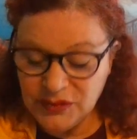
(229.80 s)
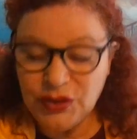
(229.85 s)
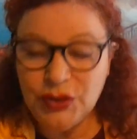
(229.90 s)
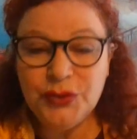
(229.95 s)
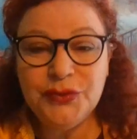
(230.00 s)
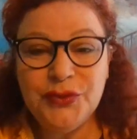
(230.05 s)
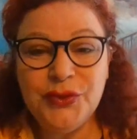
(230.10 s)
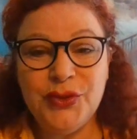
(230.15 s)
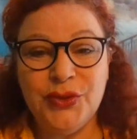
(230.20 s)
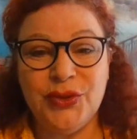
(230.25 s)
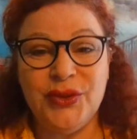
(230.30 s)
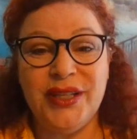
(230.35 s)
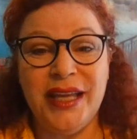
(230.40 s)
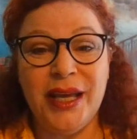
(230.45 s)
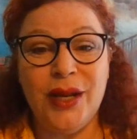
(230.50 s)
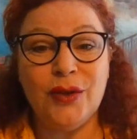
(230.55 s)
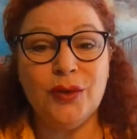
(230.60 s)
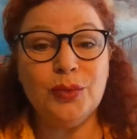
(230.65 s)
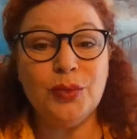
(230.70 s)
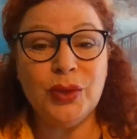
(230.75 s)
تشوفوا شو
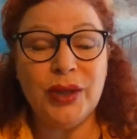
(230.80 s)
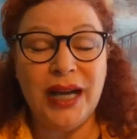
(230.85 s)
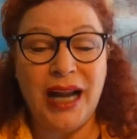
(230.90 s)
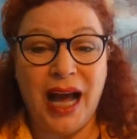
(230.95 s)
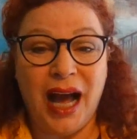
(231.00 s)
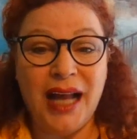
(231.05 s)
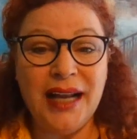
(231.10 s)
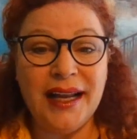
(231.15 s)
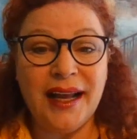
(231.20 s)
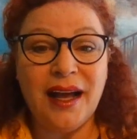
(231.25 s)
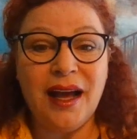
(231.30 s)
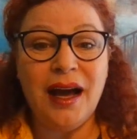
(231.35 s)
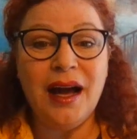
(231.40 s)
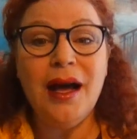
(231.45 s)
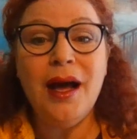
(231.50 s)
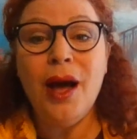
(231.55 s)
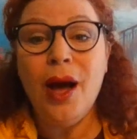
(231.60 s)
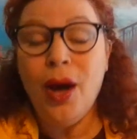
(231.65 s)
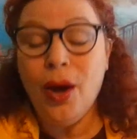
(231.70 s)
هي الأمور العالقة